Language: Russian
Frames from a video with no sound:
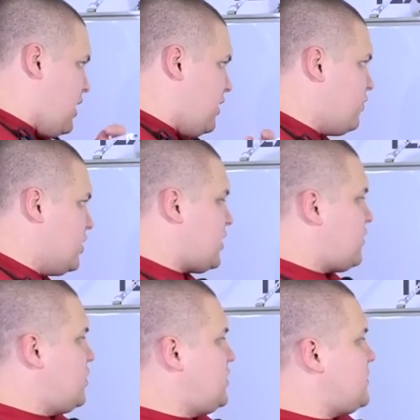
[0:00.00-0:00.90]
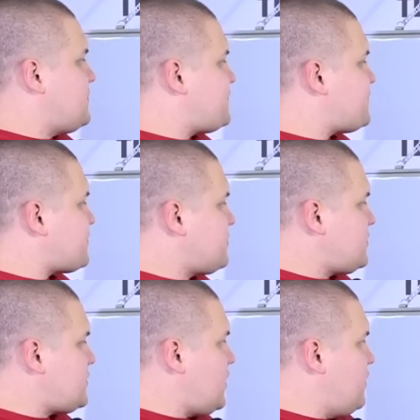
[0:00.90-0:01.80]
Вот, так вот,
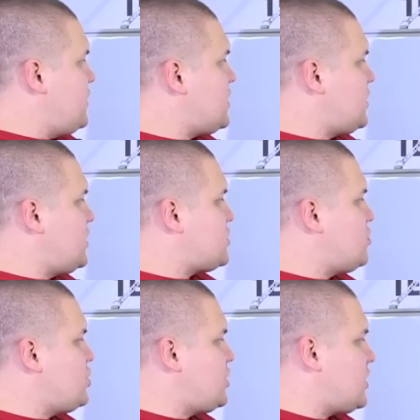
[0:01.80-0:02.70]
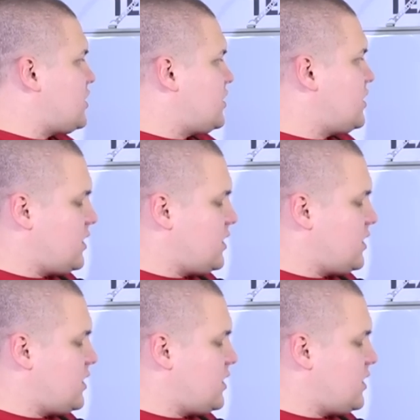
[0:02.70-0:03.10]
в некоторых случаях,